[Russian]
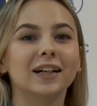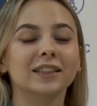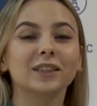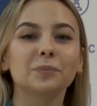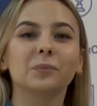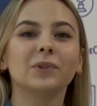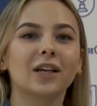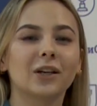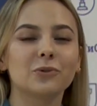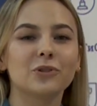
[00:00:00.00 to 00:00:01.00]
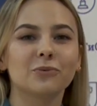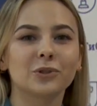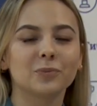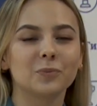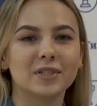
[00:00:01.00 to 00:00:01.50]
А я напоминаю,
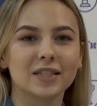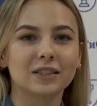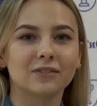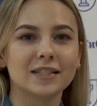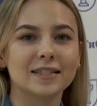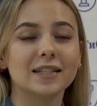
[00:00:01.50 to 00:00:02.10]
сегодня мы беседовали